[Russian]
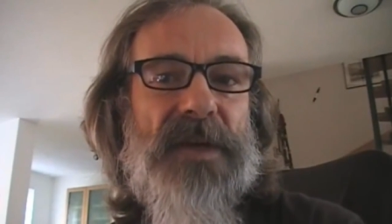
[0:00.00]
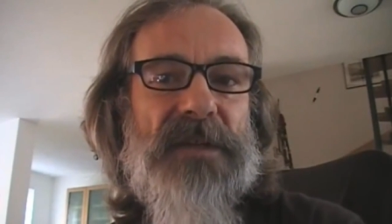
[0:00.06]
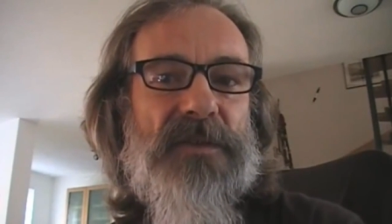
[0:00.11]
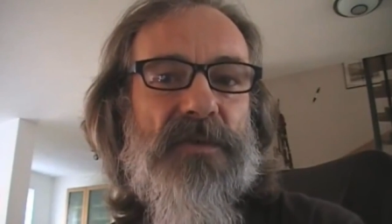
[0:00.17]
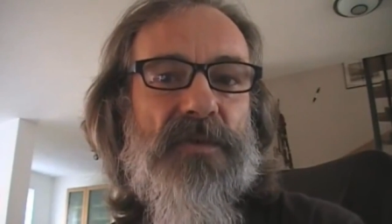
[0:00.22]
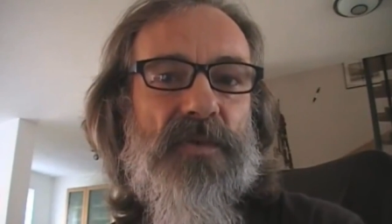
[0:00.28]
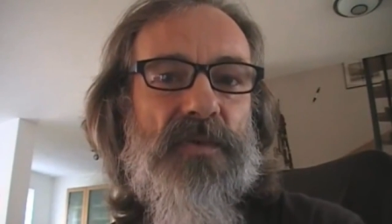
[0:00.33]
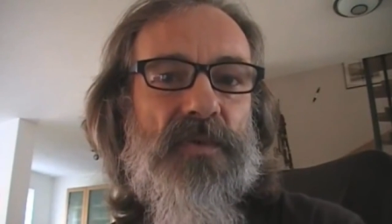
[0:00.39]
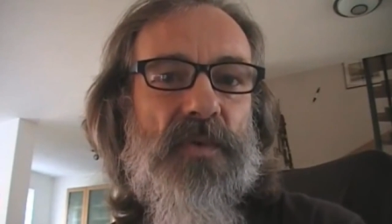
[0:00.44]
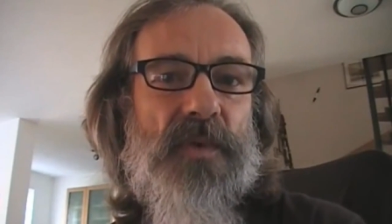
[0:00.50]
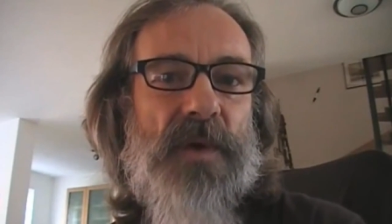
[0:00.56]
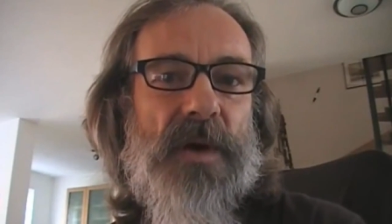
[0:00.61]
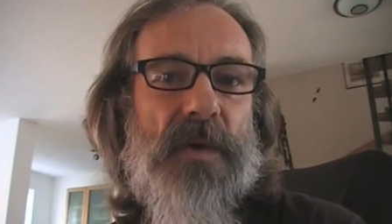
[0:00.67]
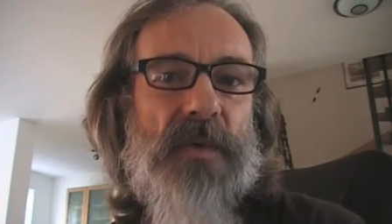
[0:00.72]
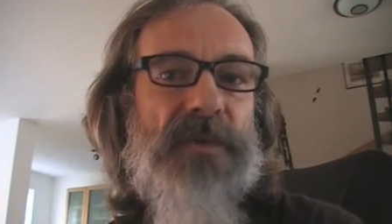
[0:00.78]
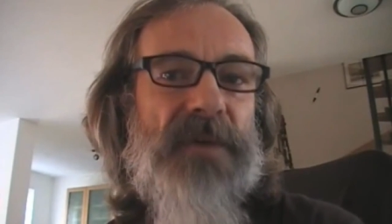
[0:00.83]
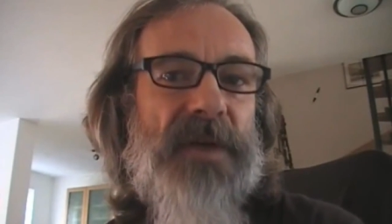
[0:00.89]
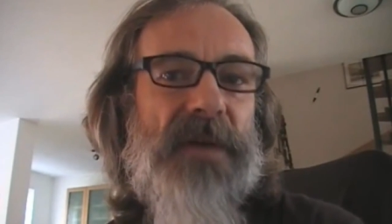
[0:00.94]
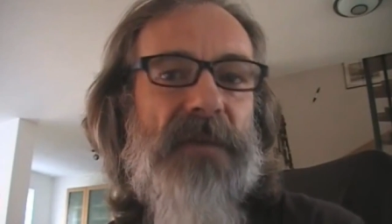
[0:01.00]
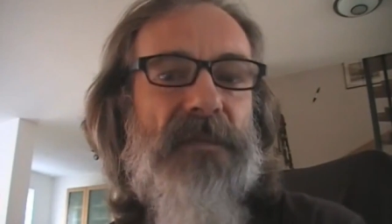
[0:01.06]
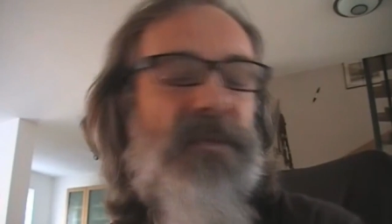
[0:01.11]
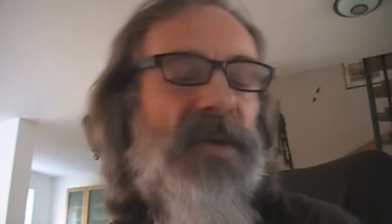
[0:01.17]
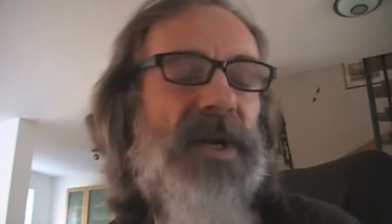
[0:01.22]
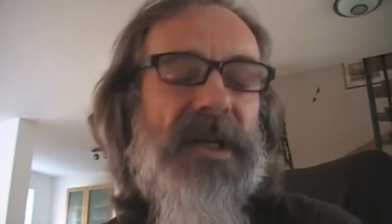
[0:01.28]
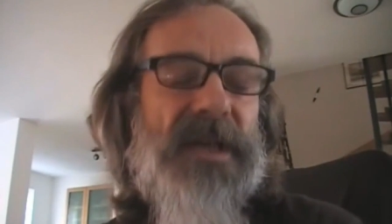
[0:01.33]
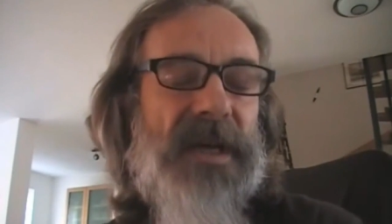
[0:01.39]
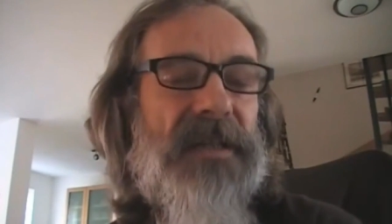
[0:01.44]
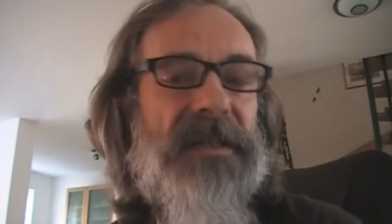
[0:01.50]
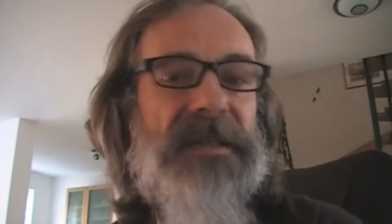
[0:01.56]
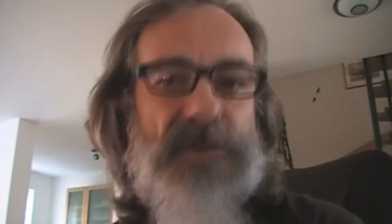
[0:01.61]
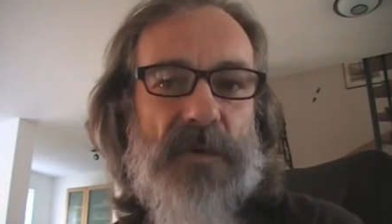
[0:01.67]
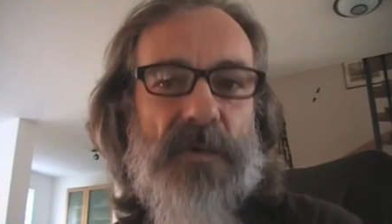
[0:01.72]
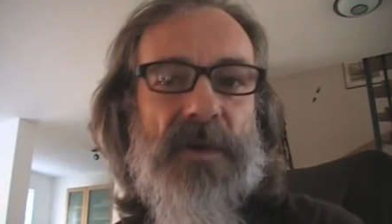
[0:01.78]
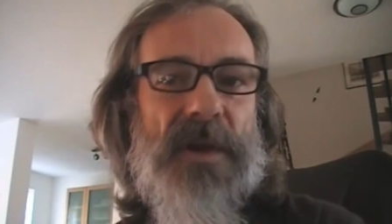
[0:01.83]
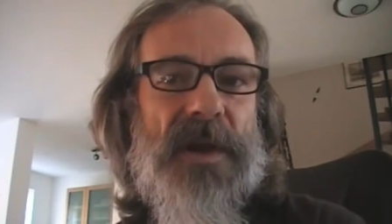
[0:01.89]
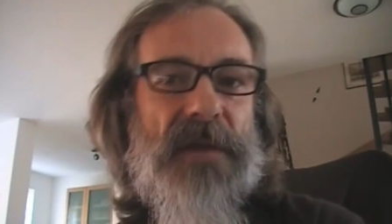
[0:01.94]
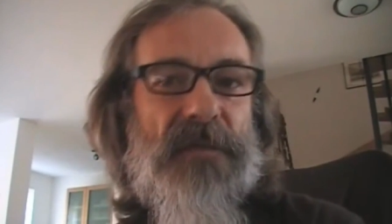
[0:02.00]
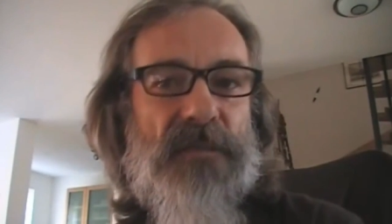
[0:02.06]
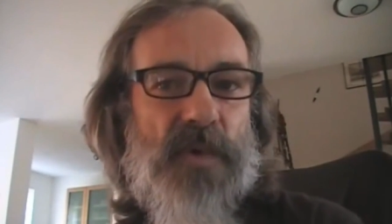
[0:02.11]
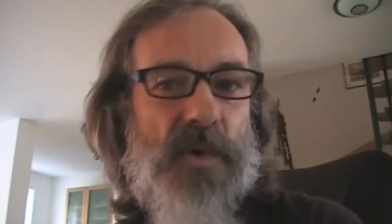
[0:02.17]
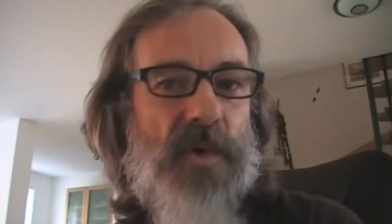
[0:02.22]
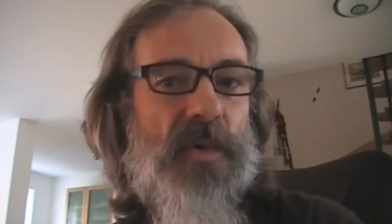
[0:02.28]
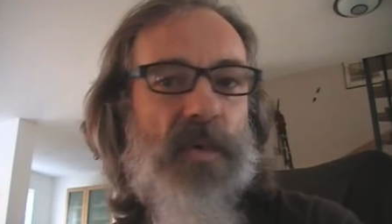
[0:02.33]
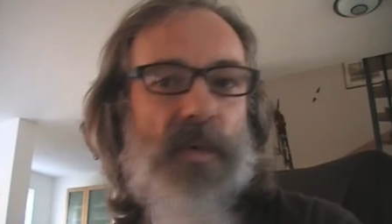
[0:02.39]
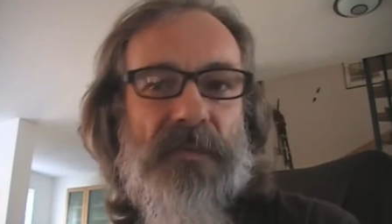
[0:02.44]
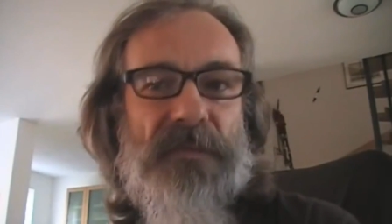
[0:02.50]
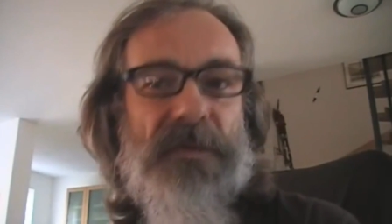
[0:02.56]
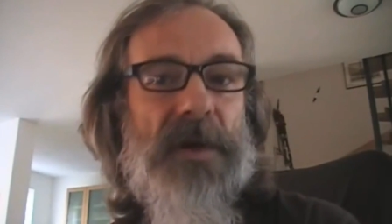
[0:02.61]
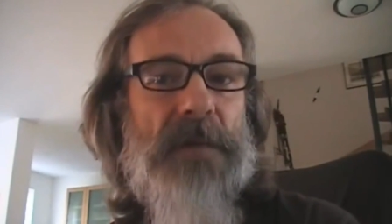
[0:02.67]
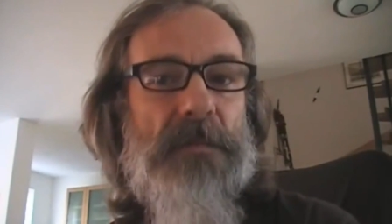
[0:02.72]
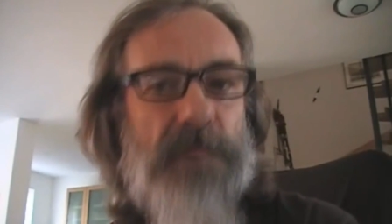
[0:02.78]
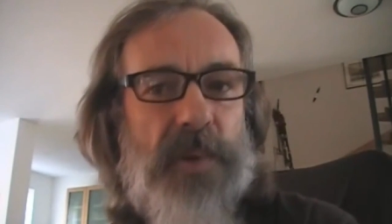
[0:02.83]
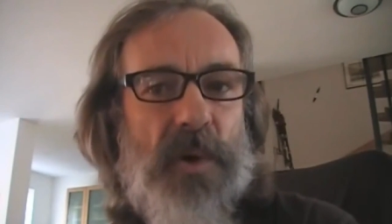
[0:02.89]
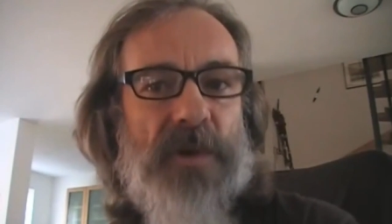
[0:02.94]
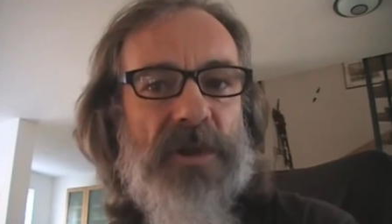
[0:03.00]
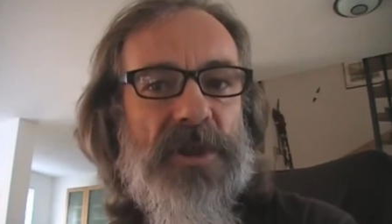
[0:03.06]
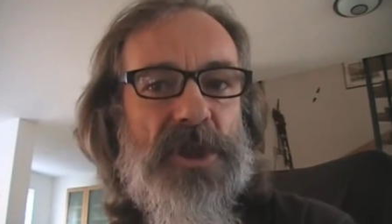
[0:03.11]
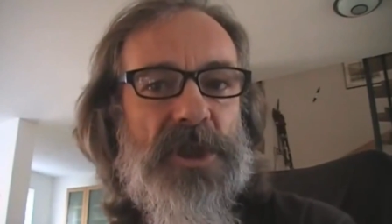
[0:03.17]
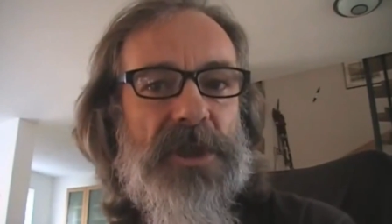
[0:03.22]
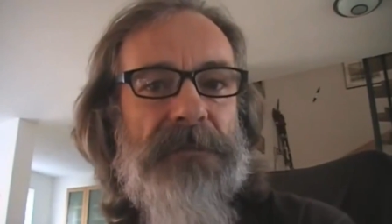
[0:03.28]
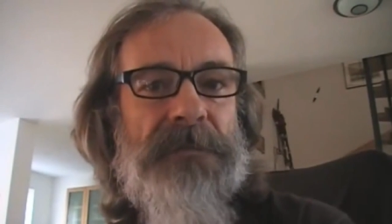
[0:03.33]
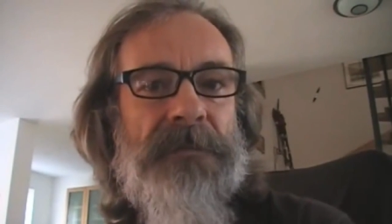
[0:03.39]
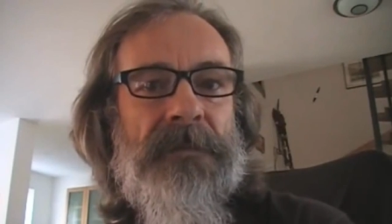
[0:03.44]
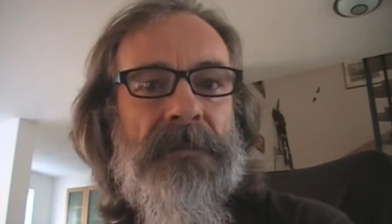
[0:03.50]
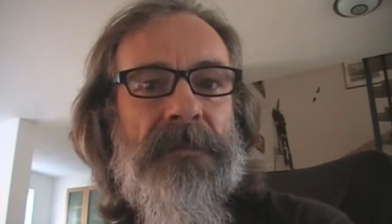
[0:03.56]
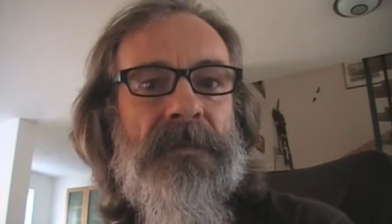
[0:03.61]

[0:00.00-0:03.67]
который был американцами организован и проплачен большими деньгами